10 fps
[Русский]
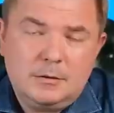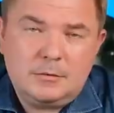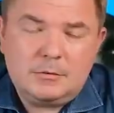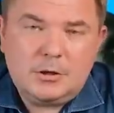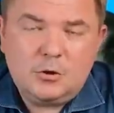
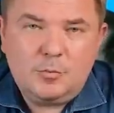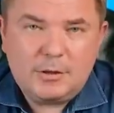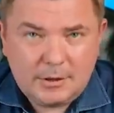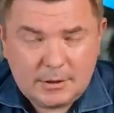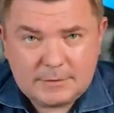Друзья,
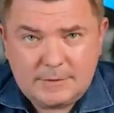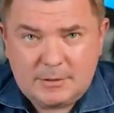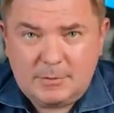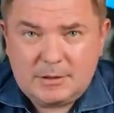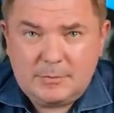добрый день, на
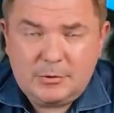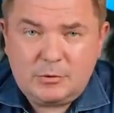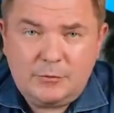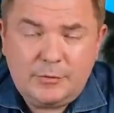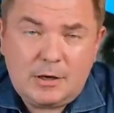связи Максим
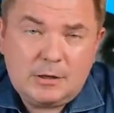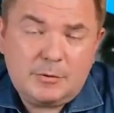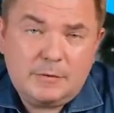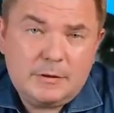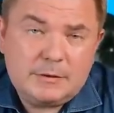Петров. Я рад
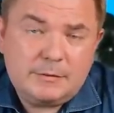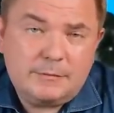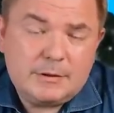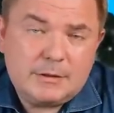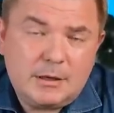
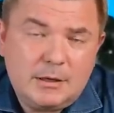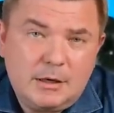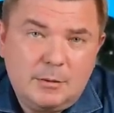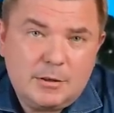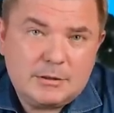приветствовать вас на
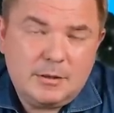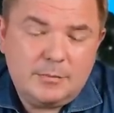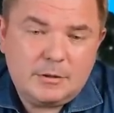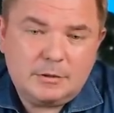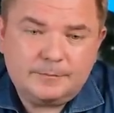канале Max
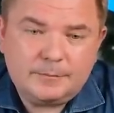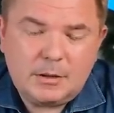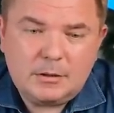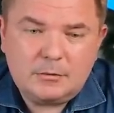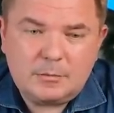Capital,
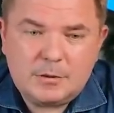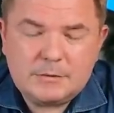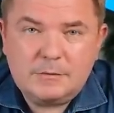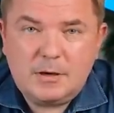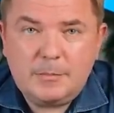на котором
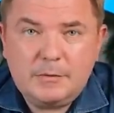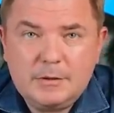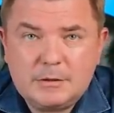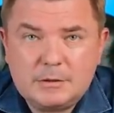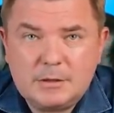развиваем
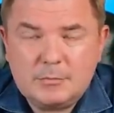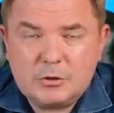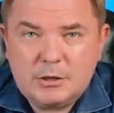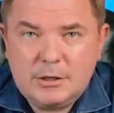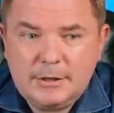инвесторское
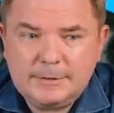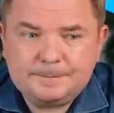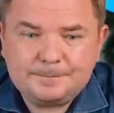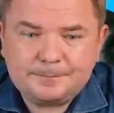мышление.